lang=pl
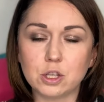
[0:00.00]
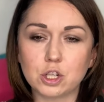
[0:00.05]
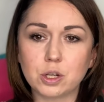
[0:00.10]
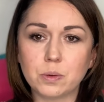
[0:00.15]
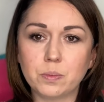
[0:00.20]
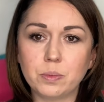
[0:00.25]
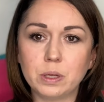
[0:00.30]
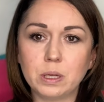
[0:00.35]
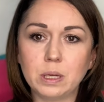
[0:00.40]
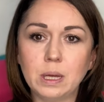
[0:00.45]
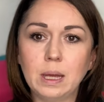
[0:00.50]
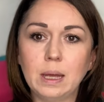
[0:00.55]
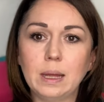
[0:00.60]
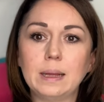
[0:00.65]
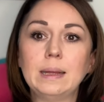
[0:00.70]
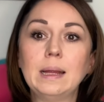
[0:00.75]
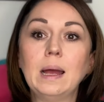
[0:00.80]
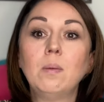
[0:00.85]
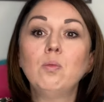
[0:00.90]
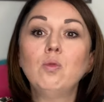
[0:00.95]
żeby
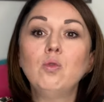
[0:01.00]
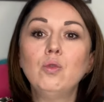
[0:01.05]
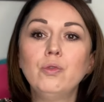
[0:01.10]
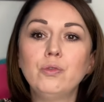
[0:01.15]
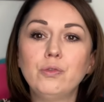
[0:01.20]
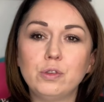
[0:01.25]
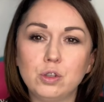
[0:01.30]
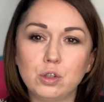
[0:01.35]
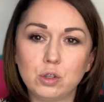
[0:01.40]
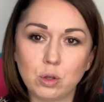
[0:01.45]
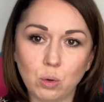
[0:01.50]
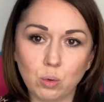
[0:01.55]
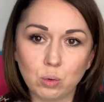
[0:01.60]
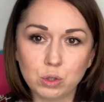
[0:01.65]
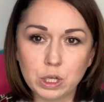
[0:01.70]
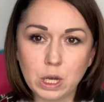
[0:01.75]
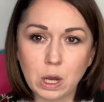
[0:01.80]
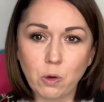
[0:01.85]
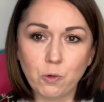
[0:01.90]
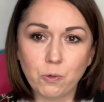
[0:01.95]
namówić do
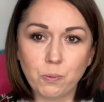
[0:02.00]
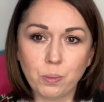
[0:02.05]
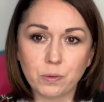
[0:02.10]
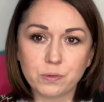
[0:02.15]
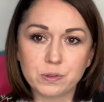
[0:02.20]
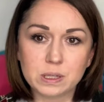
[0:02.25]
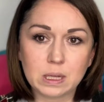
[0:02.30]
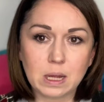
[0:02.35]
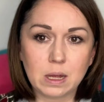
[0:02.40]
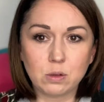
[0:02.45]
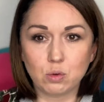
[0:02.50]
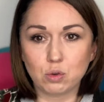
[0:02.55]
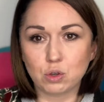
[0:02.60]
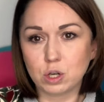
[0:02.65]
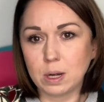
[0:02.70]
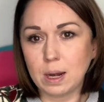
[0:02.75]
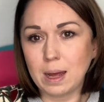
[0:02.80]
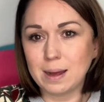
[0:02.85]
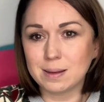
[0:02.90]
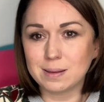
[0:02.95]
udziału w powstaniu
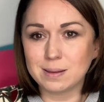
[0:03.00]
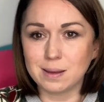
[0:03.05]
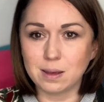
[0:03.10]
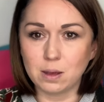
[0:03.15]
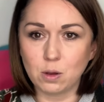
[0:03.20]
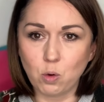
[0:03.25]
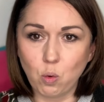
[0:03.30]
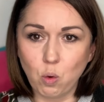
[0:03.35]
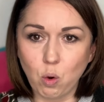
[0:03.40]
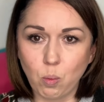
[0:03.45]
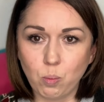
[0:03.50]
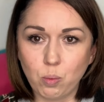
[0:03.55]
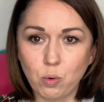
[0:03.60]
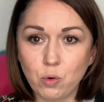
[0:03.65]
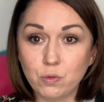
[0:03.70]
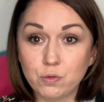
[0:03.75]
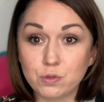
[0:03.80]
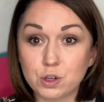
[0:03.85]
szlachtę i chłopów,